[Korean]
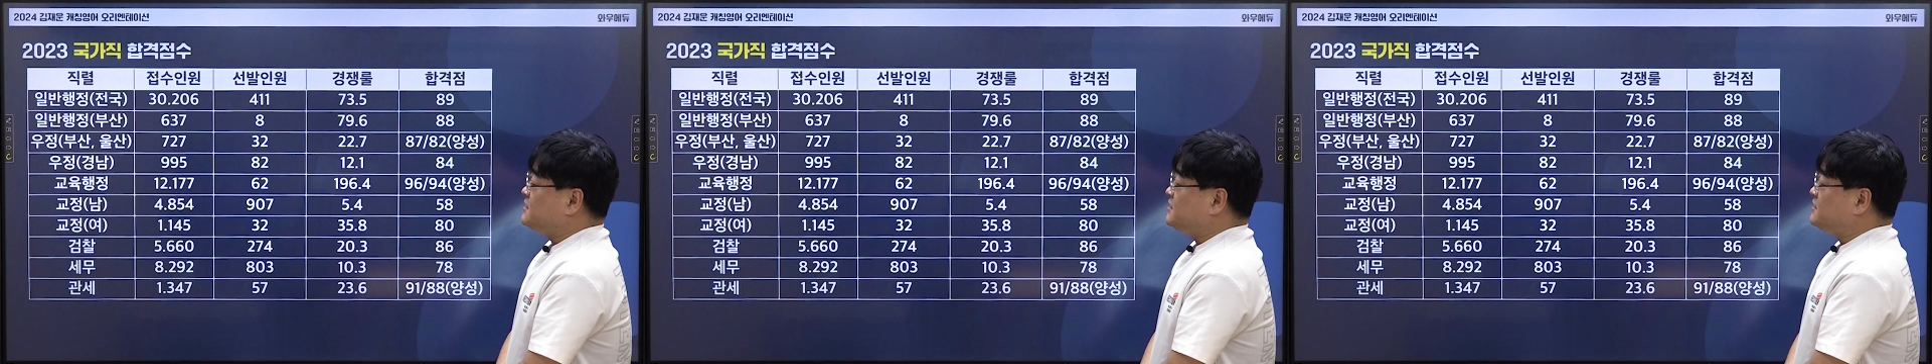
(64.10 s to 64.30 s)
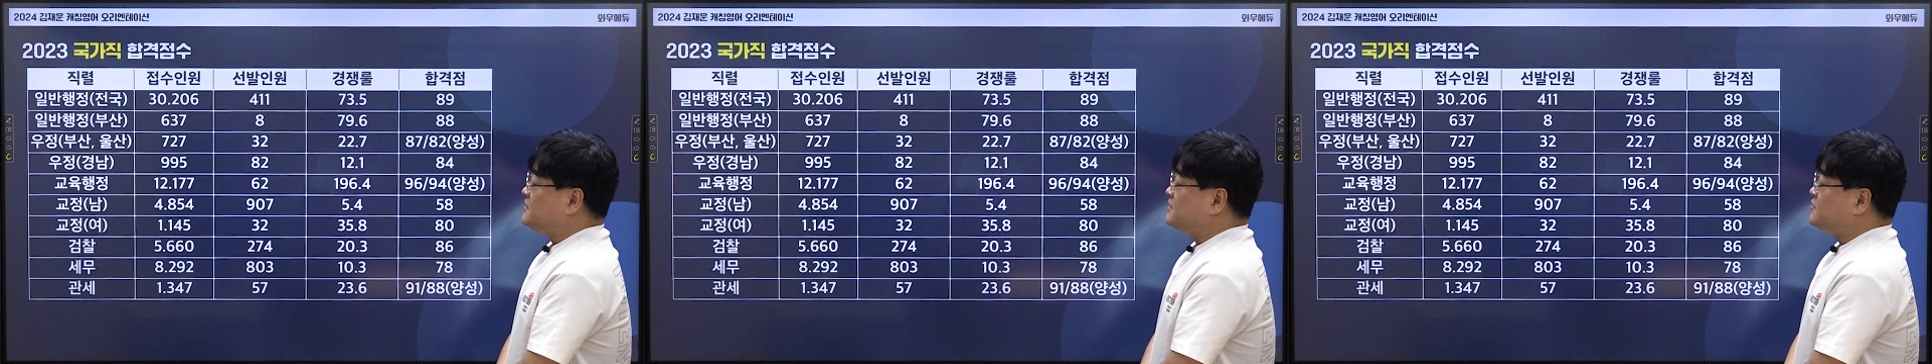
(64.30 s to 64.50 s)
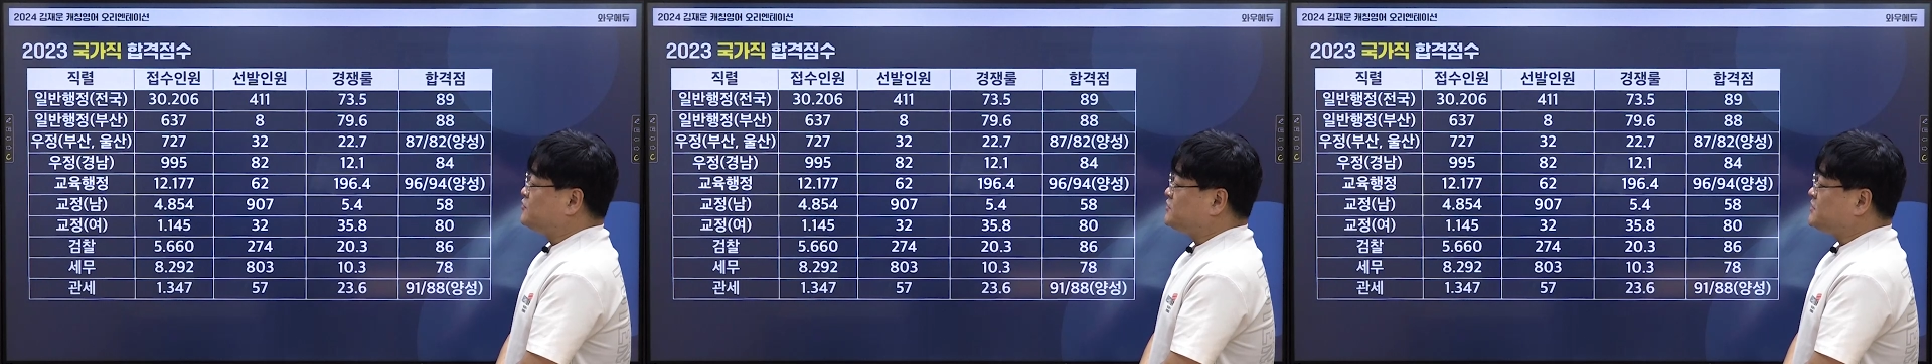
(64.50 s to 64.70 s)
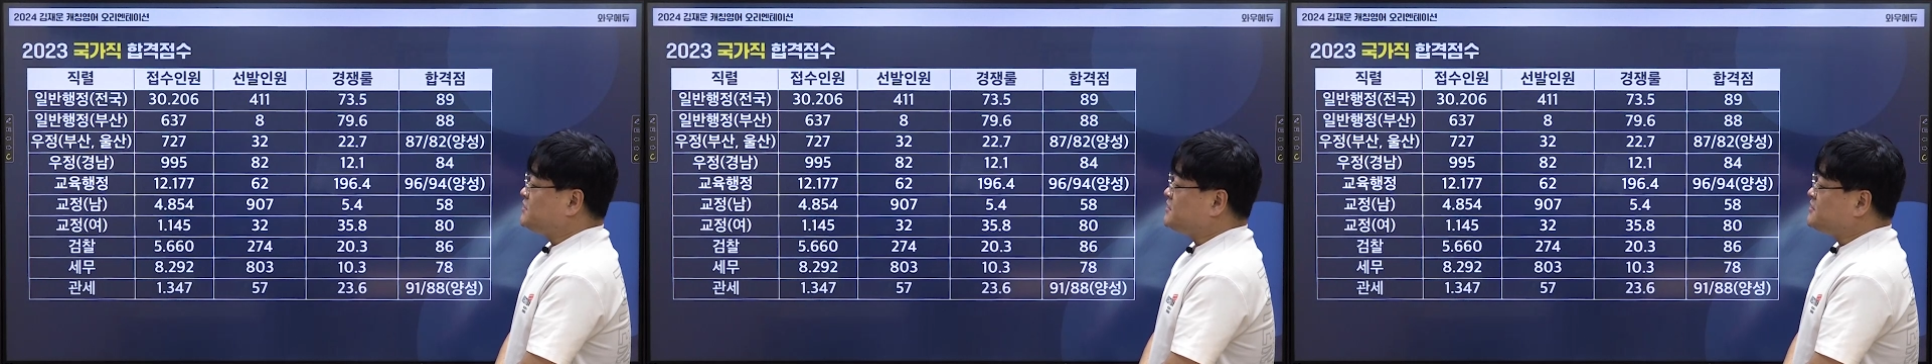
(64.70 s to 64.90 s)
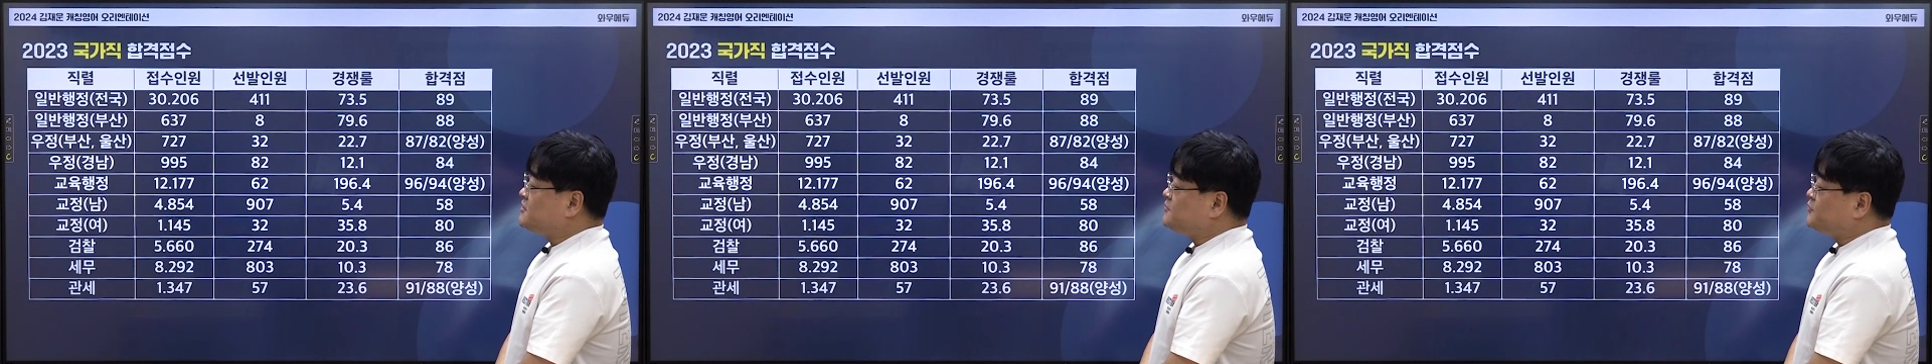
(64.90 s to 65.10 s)
어,
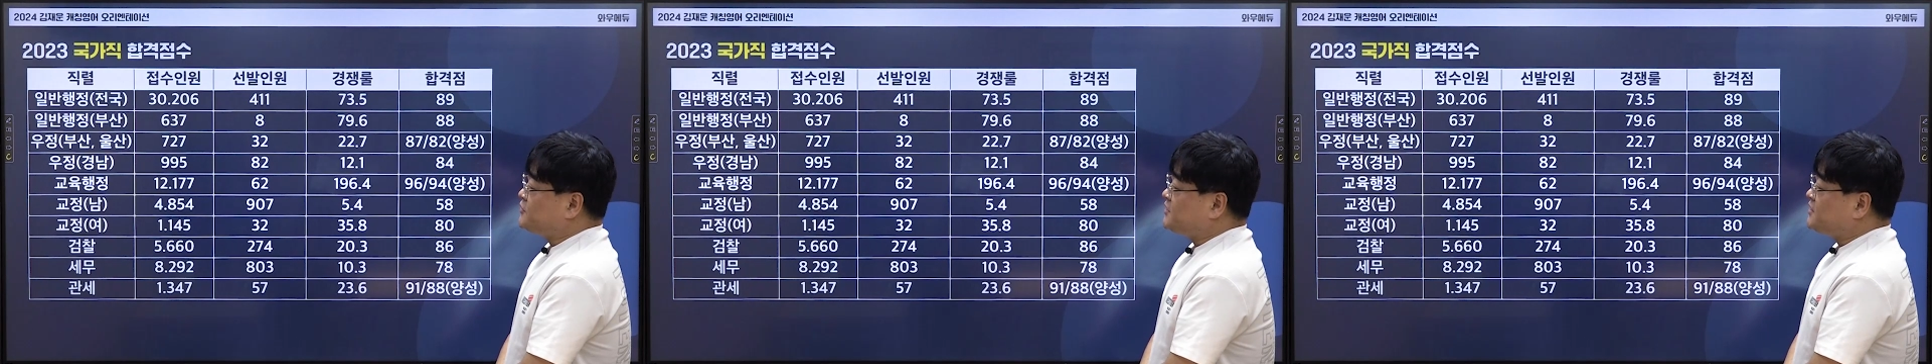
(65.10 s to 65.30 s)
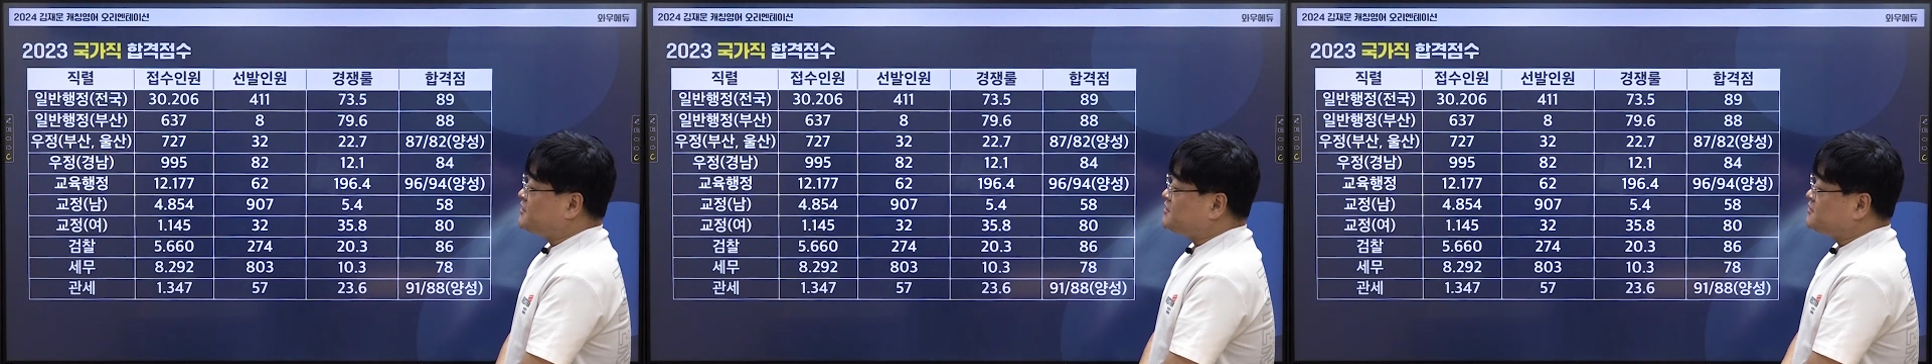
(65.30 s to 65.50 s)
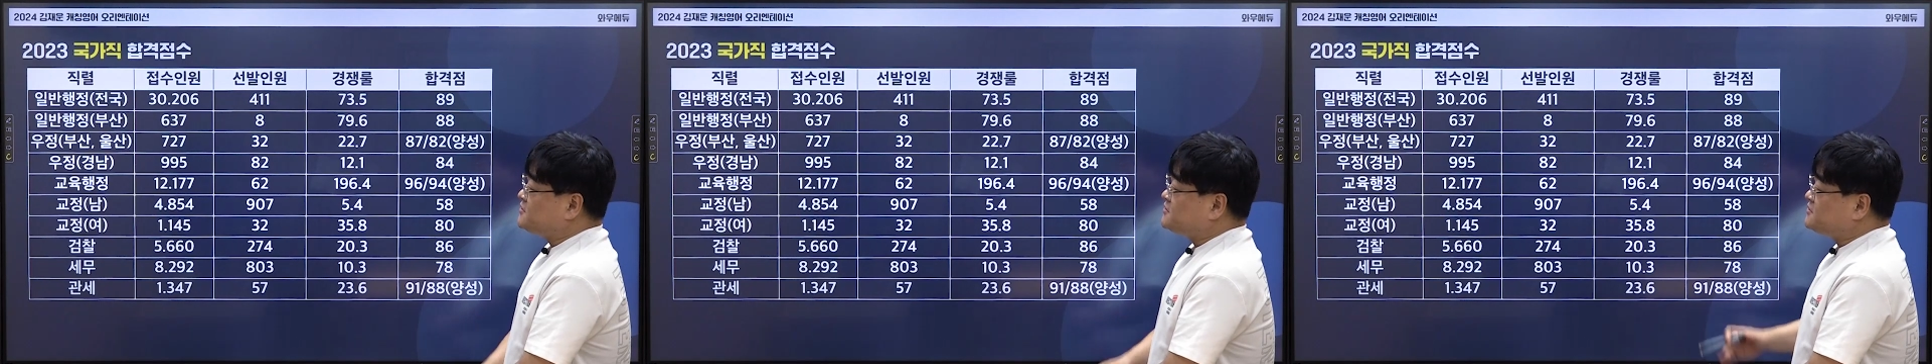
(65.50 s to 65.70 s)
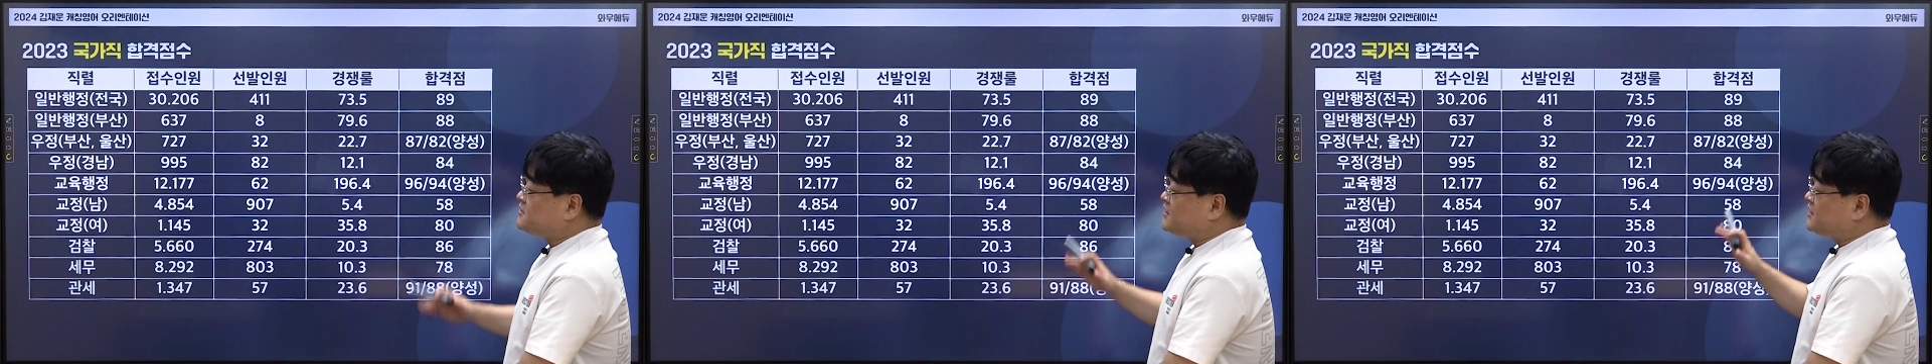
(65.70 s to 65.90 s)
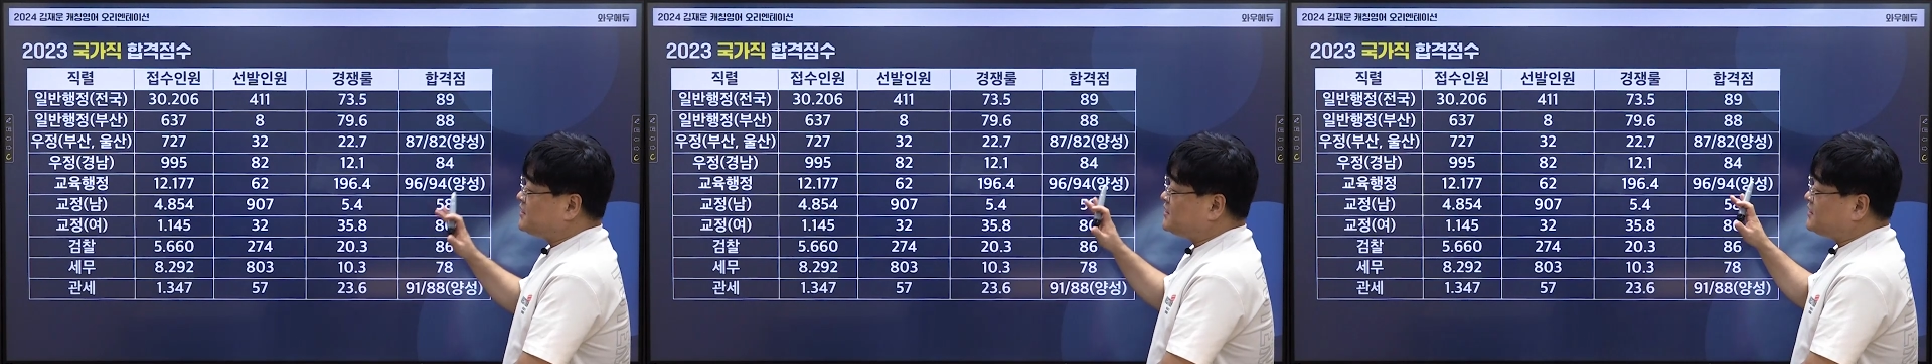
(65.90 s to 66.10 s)
구체적인 것보다는 이건
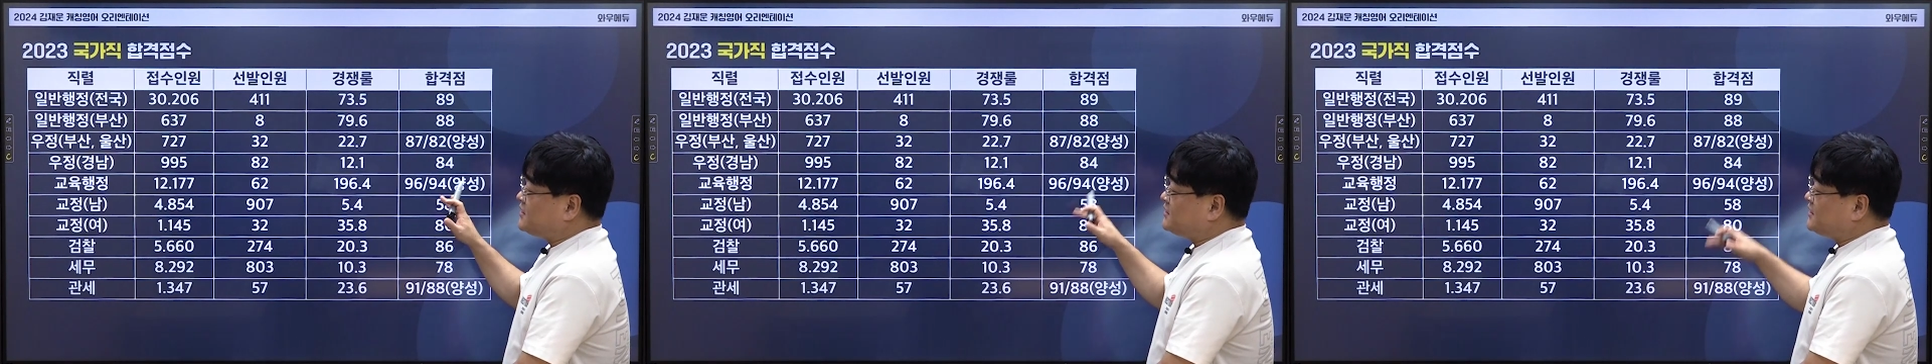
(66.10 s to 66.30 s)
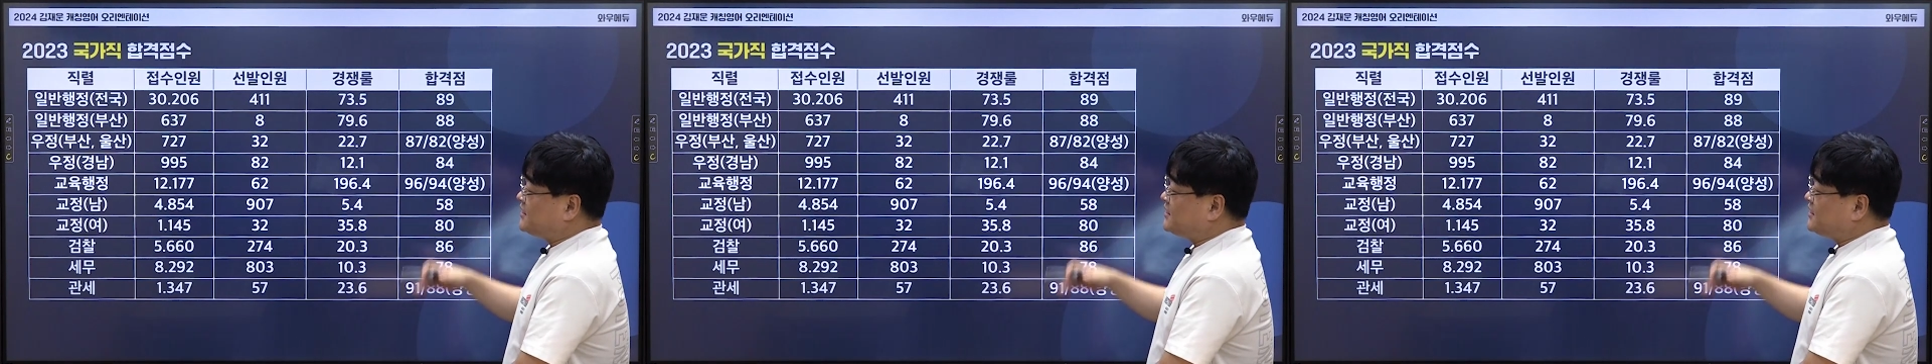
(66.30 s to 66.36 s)
제가